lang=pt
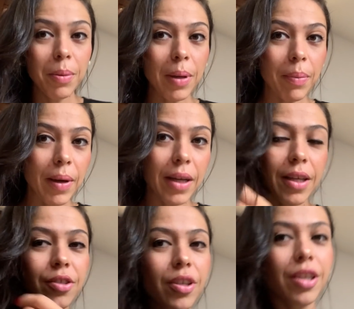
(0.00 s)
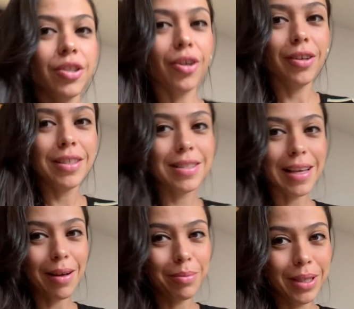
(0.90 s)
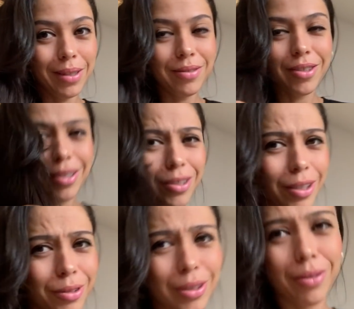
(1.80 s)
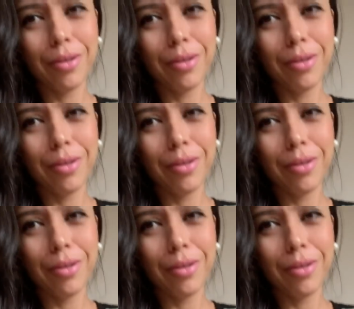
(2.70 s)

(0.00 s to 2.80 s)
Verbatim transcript: E preparei, gente, olha esse cabelo, gente, ai, tô tão